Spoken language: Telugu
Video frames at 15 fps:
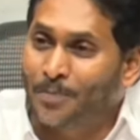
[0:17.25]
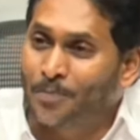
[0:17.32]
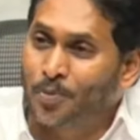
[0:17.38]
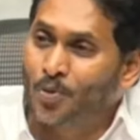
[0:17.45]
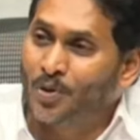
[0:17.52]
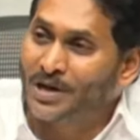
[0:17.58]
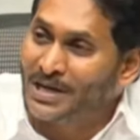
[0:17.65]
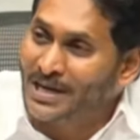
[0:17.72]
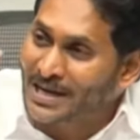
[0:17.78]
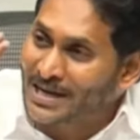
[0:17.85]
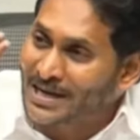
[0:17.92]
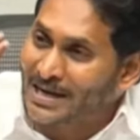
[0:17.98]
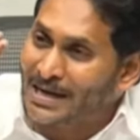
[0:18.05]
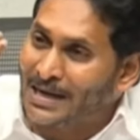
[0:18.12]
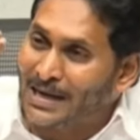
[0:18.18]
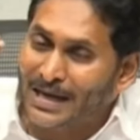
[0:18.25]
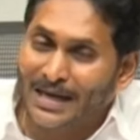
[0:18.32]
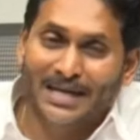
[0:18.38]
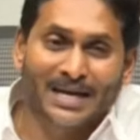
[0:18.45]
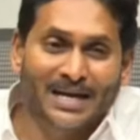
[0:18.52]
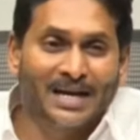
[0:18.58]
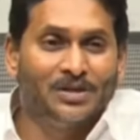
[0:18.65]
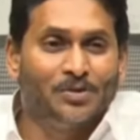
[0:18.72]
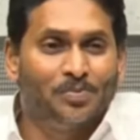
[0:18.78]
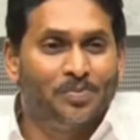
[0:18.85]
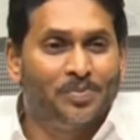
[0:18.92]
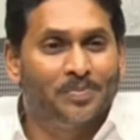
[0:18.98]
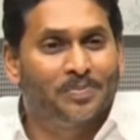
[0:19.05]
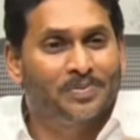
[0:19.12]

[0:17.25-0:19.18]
తప్పు అని నీకే నీకే కాదు